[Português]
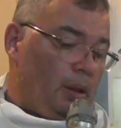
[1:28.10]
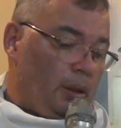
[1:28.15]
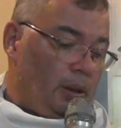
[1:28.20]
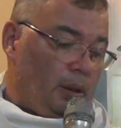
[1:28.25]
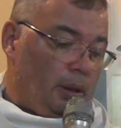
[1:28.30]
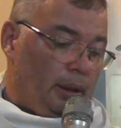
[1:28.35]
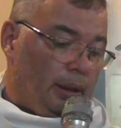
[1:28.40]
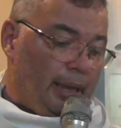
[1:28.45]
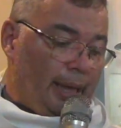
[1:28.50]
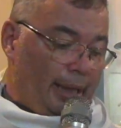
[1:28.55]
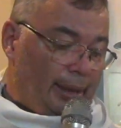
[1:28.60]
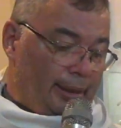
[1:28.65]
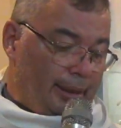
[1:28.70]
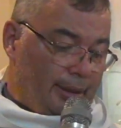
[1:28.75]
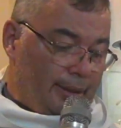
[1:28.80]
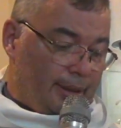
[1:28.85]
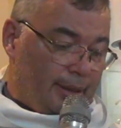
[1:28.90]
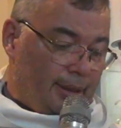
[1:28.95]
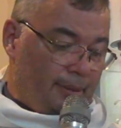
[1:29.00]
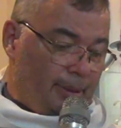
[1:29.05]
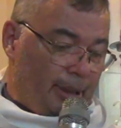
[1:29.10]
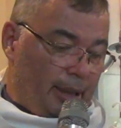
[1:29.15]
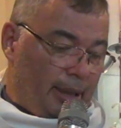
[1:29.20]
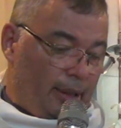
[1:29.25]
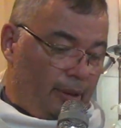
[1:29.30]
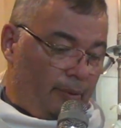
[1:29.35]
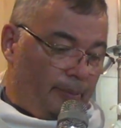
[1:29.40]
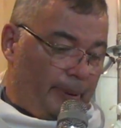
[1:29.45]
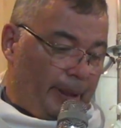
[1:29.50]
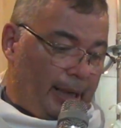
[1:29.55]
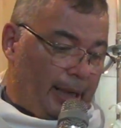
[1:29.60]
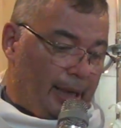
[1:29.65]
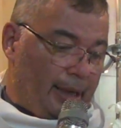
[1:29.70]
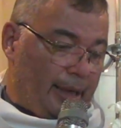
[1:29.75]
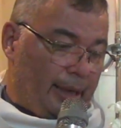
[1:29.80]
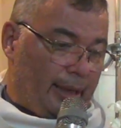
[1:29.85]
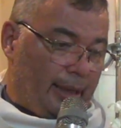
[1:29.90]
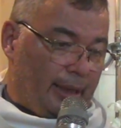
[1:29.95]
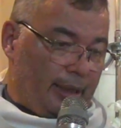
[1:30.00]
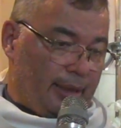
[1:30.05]
E ali Simeão pega a
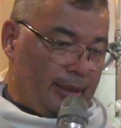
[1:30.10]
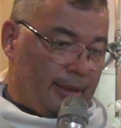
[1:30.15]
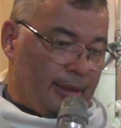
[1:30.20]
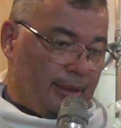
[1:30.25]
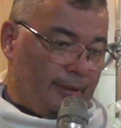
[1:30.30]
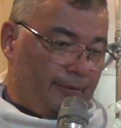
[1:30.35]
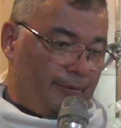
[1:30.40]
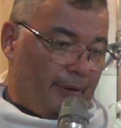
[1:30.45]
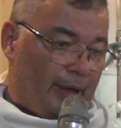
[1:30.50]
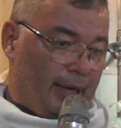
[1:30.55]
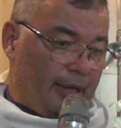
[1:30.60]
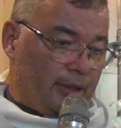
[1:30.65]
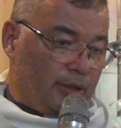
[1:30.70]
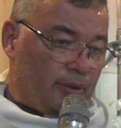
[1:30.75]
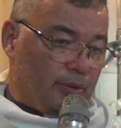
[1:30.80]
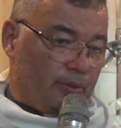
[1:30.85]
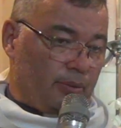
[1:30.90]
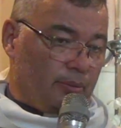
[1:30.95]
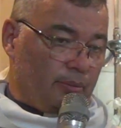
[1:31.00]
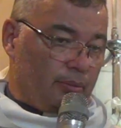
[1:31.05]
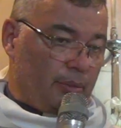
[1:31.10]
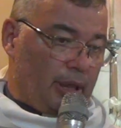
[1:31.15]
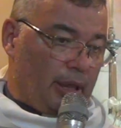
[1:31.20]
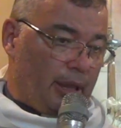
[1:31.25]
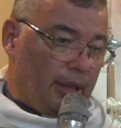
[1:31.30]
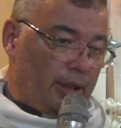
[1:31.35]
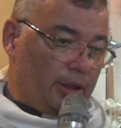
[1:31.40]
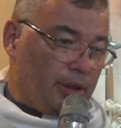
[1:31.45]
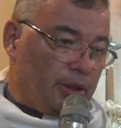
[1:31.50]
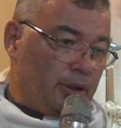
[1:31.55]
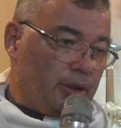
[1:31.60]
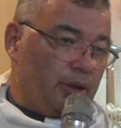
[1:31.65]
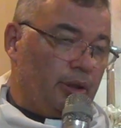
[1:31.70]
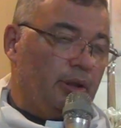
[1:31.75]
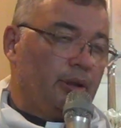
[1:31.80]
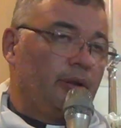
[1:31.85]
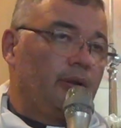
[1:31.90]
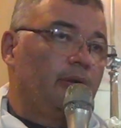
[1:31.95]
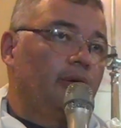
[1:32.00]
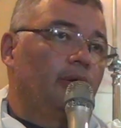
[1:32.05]
criança, faz um grande
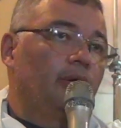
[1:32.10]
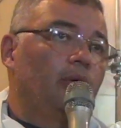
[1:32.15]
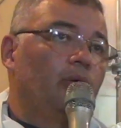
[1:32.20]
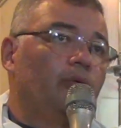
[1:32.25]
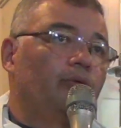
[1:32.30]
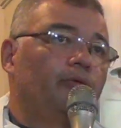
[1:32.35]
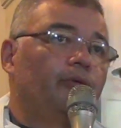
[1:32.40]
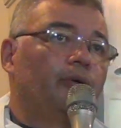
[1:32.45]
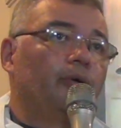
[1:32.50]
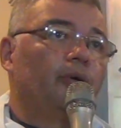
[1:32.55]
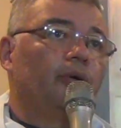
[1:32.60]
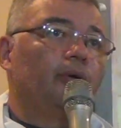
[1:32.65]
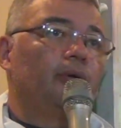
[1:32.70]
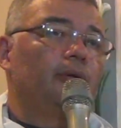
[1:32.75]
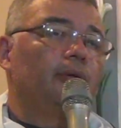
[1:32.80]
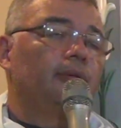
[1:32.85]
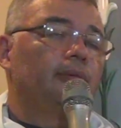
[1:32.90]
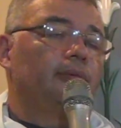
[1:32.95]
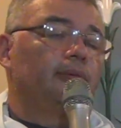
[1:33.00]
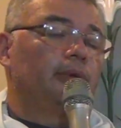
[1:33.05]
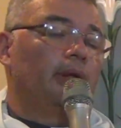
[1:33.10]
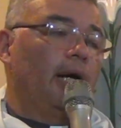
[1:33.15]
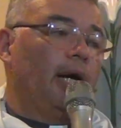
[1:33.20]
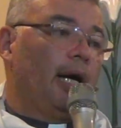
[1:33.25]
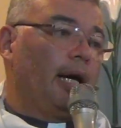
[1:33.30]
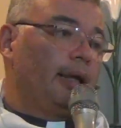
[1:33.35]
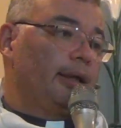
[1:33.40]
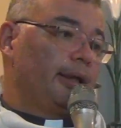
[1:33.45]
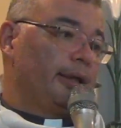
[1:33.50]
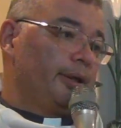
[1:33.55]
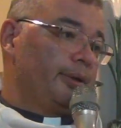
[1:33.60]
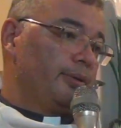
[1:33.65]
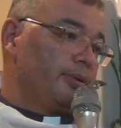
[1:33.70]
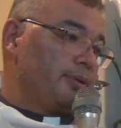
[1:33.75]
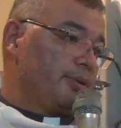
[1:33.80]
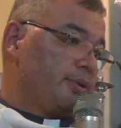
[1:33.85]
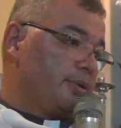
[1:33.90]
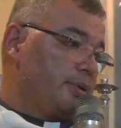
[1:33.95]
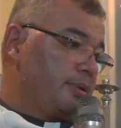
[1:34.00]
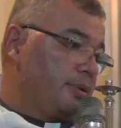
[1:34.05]
louvor a
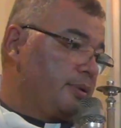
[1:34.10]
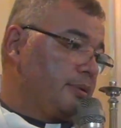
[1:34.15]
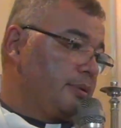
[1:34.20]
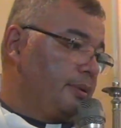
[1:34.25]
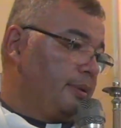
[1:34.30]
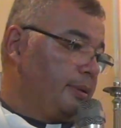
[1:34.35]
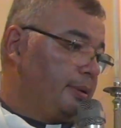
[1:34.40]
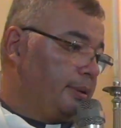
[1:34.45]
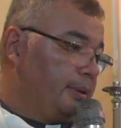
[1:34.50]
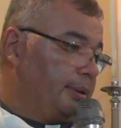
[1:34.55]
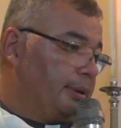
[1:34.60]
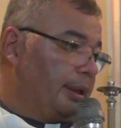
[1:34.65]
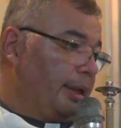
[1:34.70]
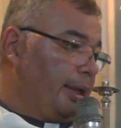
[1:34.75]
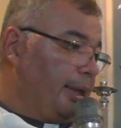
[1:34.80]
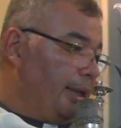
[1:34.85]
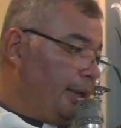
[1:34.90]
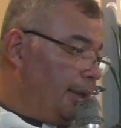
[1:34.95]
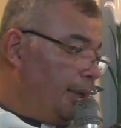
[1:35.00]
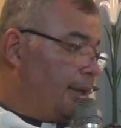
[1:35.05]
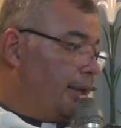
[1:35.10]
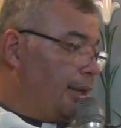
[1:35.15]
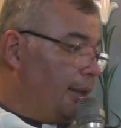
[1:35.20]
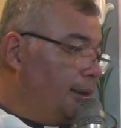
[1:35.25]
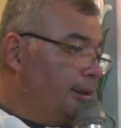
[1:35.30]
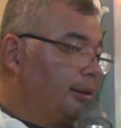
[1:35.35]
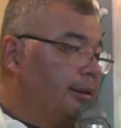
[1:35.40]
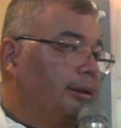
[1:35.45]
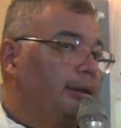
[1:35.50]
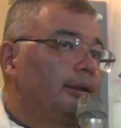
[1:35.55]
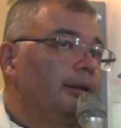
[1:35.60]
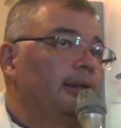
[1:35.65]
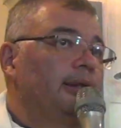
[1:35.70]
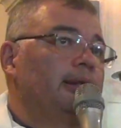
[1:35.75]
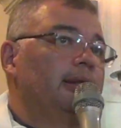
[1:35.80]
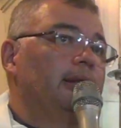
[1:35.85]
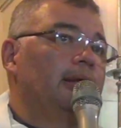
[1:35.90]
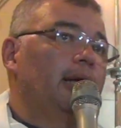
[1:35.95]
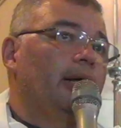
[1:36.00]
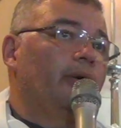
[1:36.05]
Deus, né? ele canta, né?
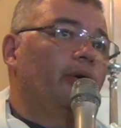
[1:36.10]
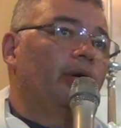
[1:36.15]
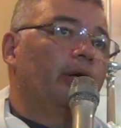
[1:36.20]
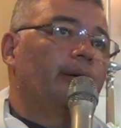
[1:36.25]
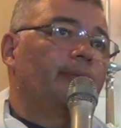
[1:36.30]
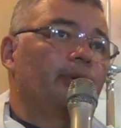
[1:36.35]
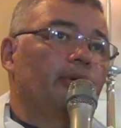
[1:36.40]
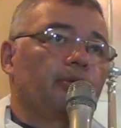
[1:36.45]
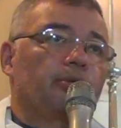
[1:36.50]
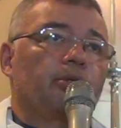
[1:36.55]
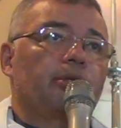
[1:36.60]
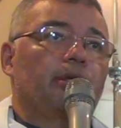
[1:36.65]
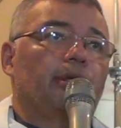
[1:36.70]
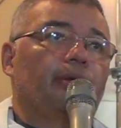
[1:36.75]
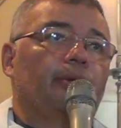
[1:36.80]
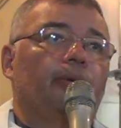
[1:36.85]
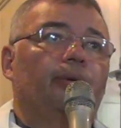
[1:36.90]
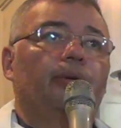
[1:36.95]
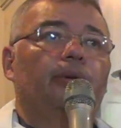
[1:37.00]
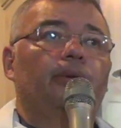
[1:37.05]
Agora, meu Senhor,